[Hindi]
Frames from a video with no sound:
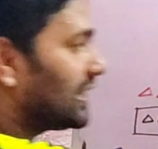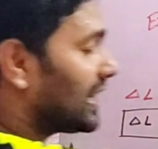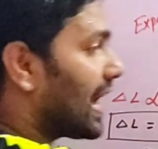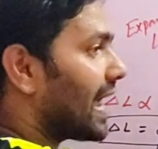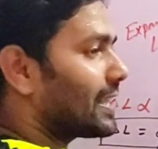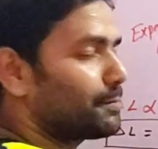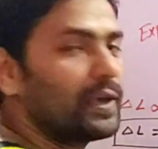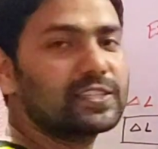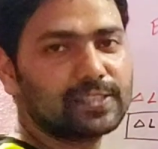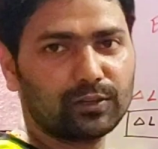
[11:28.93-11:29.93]
कितना
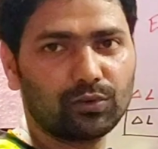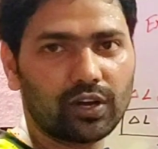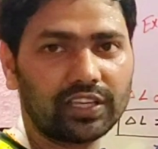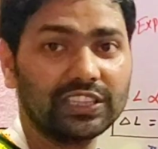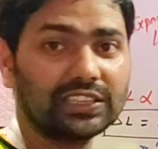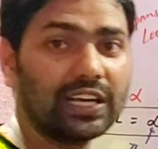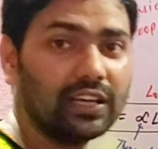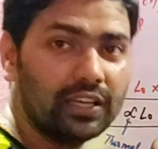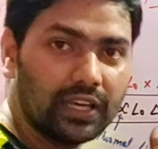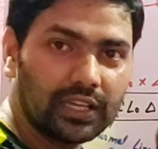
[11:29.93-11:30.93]
एक्सपेंशन होगा कितना
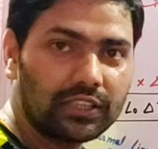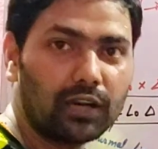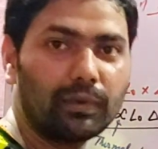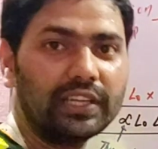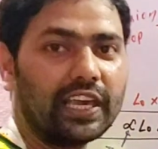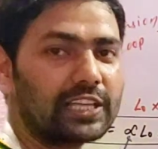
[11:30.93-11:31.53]
थर्मली